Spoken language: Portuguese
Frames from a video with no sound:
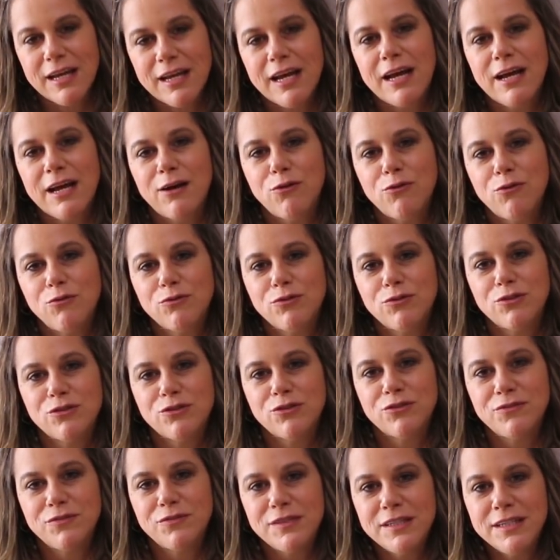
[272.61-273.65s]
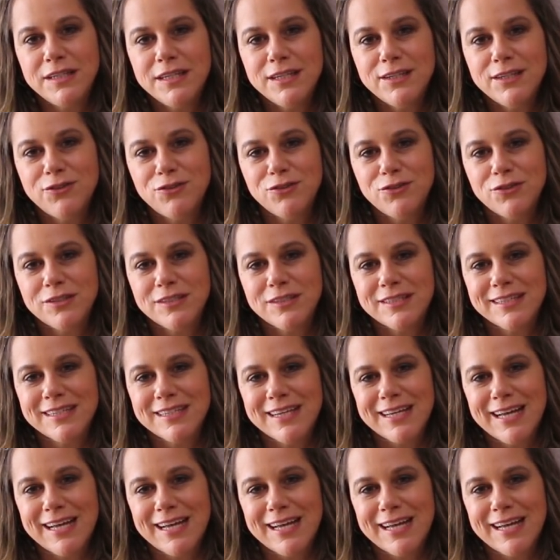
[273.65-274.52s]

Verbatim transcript: a outros vídeos,